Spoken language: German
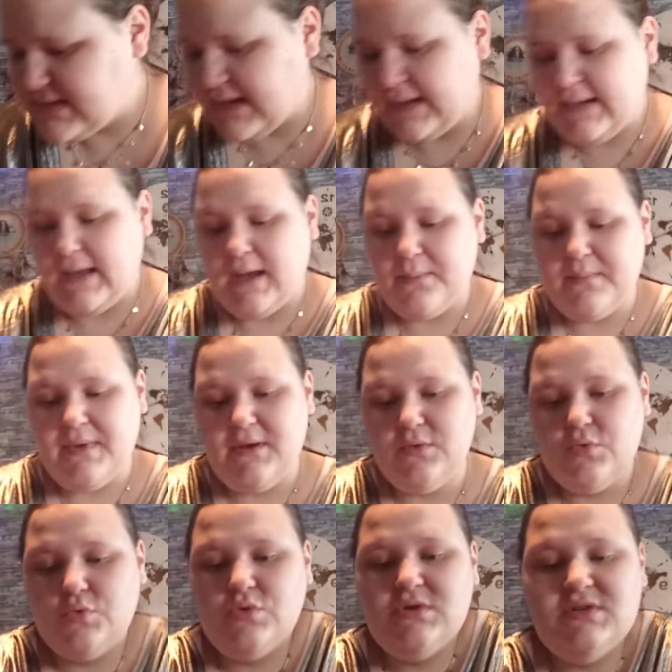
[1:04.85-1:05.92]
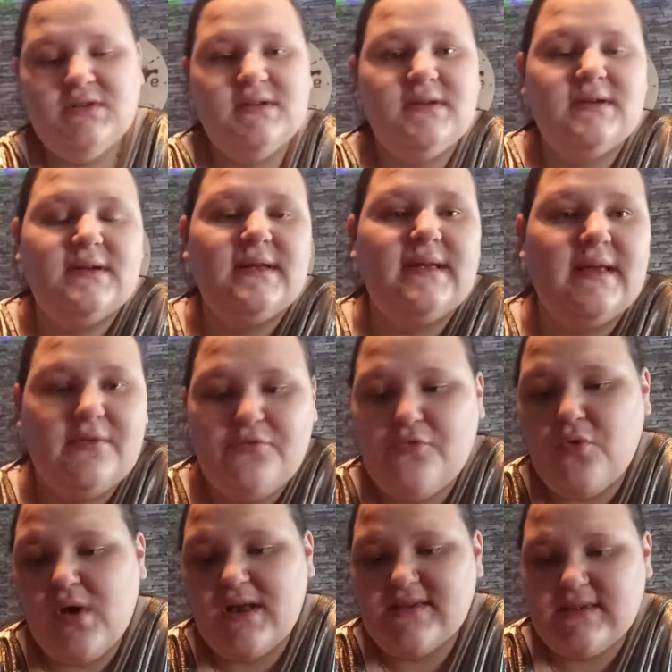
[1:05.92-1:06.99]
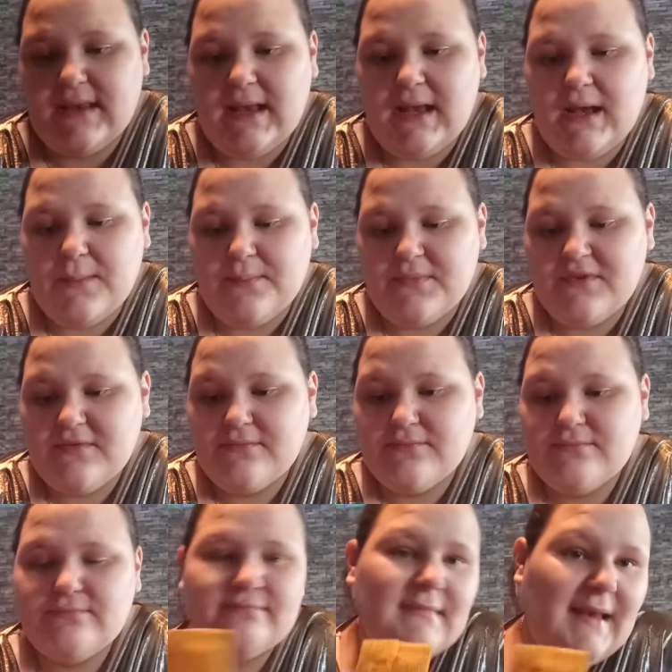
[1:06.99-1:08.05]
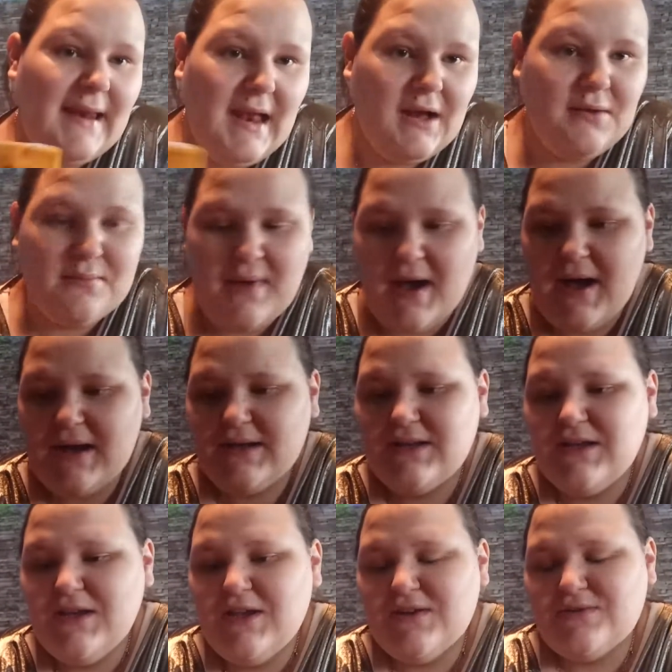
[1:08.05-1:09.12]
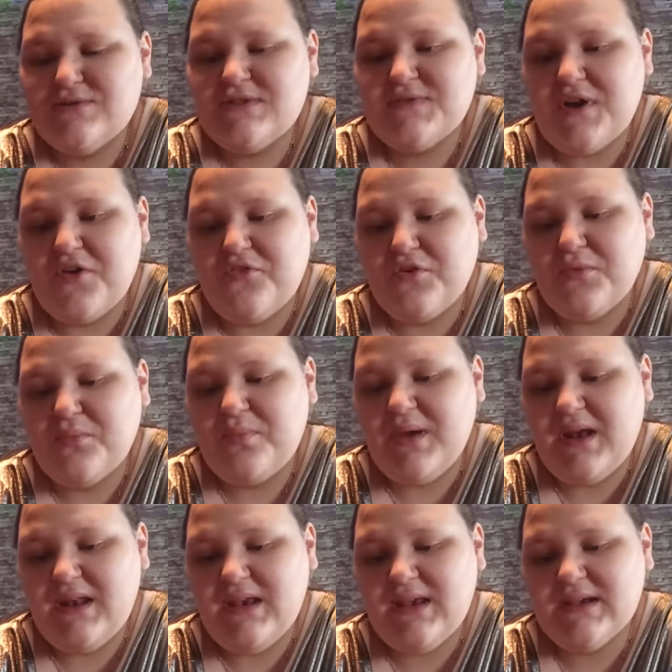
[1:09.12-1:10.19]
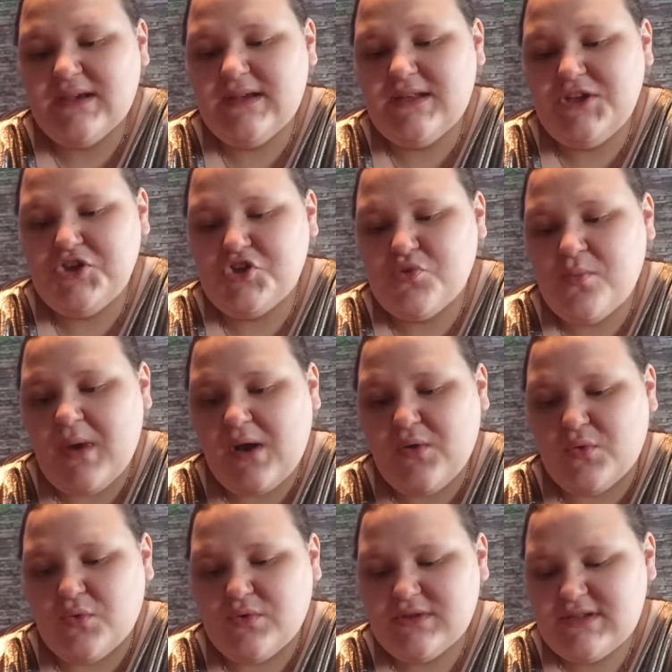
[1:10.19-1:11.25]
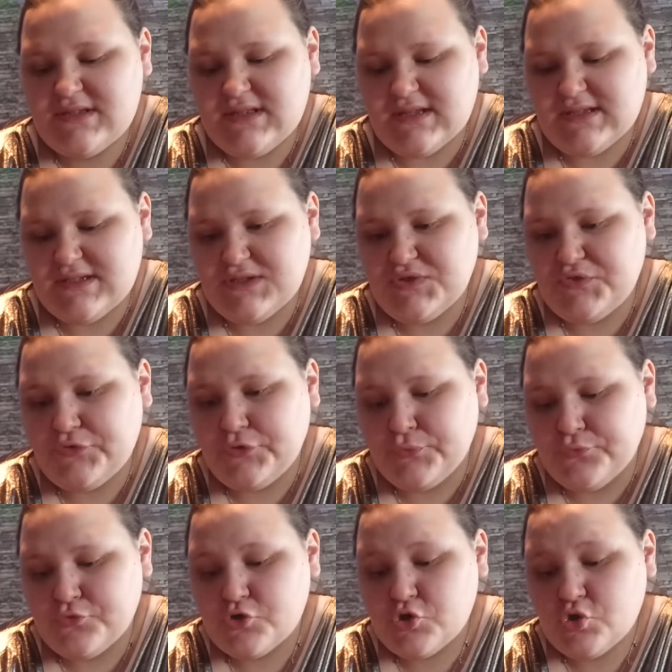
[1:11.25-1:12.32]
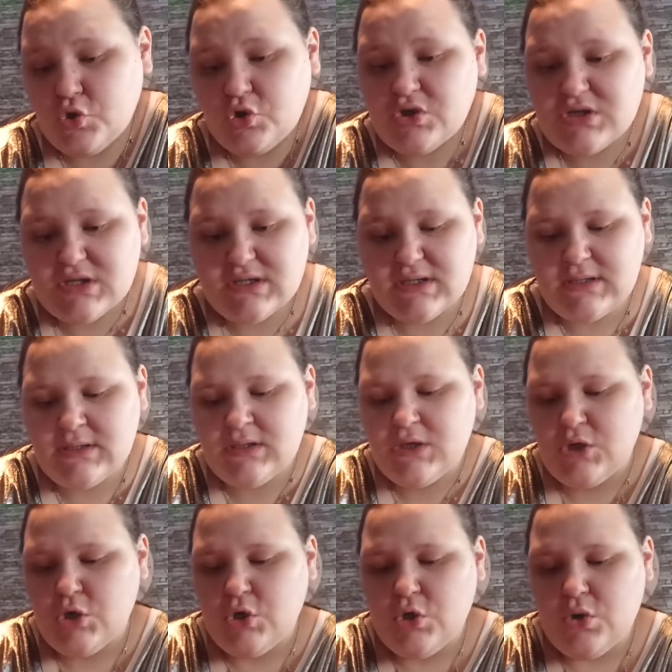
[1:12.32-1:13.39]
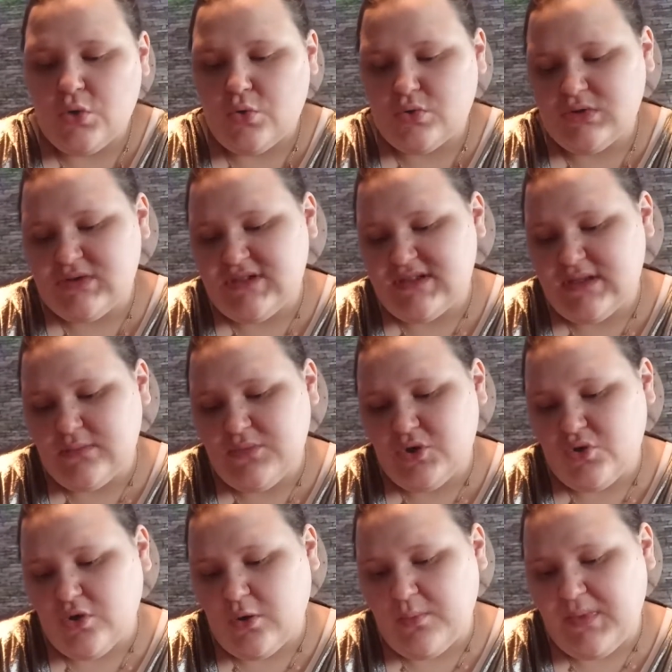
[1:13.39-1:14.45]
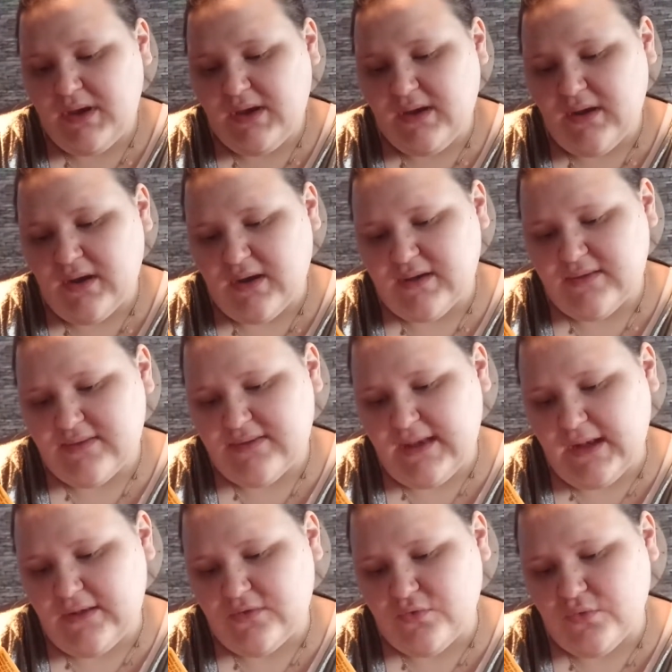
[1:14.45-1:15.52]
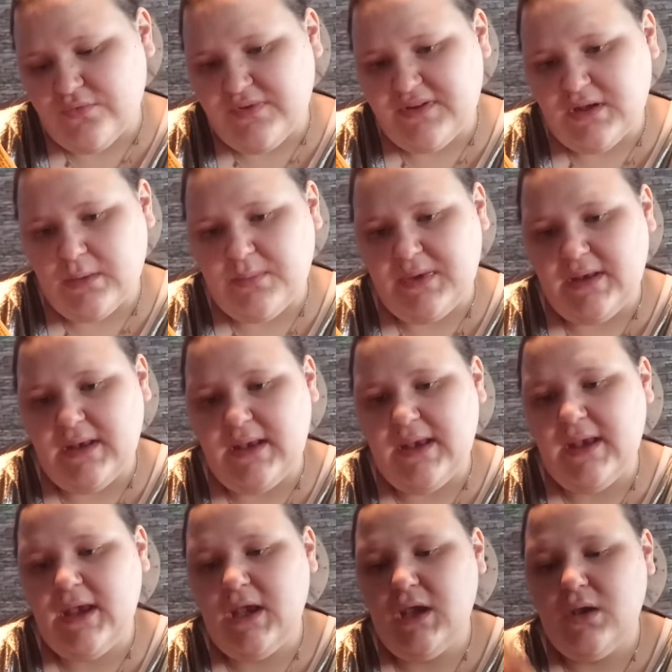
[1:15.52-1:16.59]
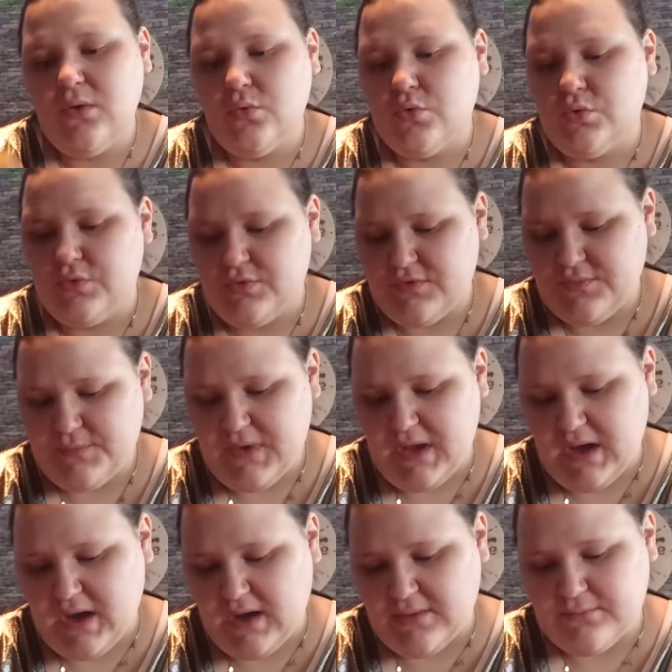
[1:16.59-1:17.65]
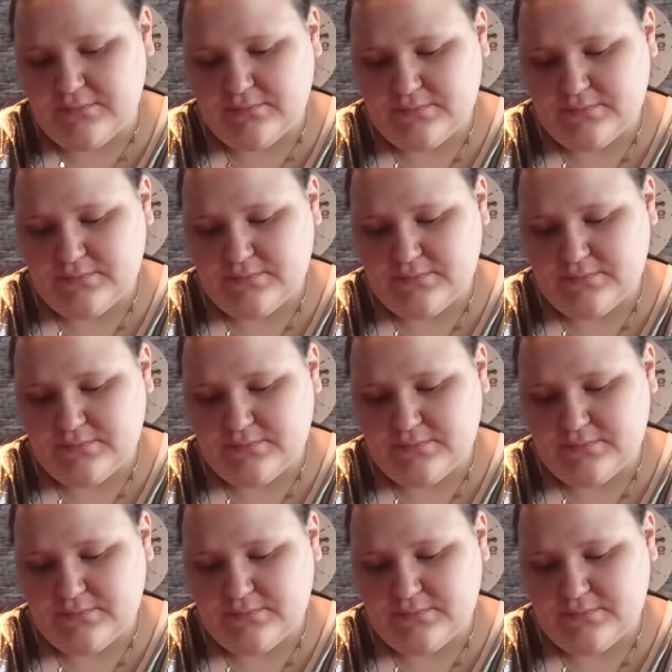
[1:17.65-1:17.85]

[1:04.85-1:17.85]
Dann haben meine Hunde vorgestern Abend leer gemacht. Und zwar von Pedigree die Schmackos. Da sind fünf Stück drin und die sind mit Omega 6 und Vitamin E und ja,